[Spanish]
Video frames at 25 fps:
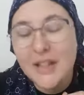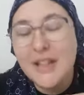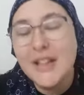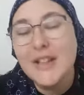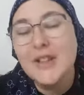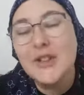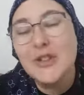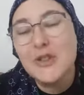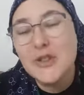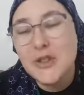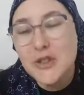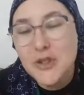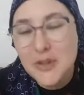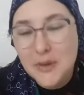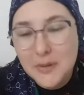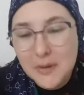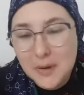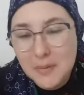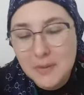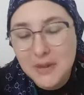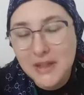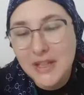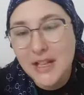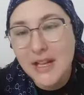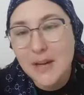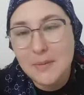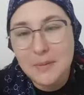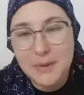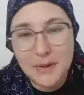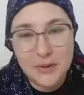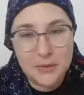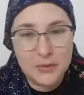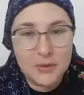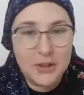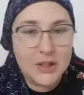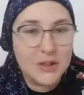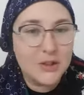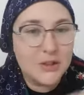Entonces obviamente le
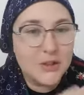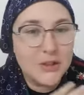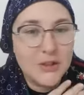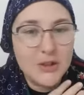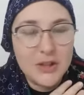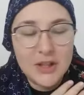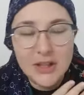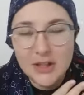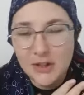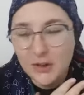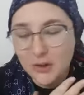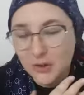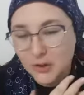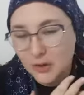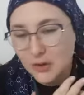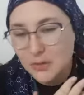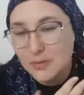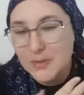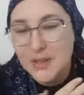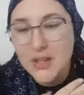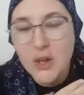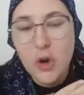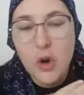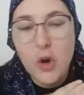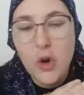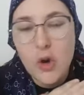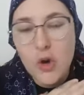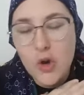pregunté al doctor y el doctor me dijo,